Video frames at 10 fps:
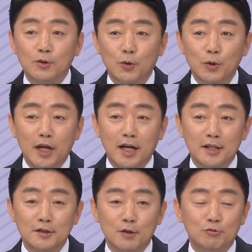토론회가
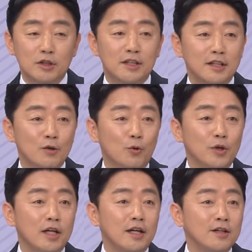아닌데 우리 당이
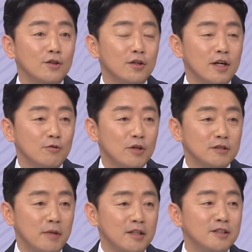공약한 걸 갖고 와서
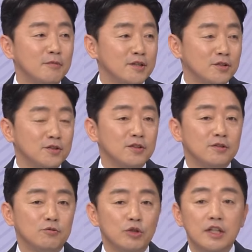
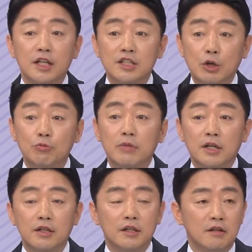말씀하셔서 우리 당의 재원
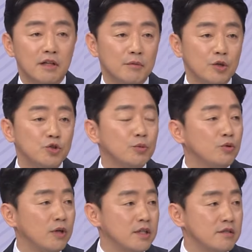마련에 대해서 아마 여쭤본
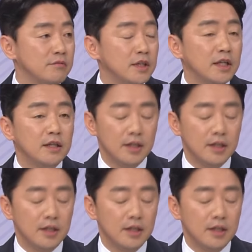것 같습니다.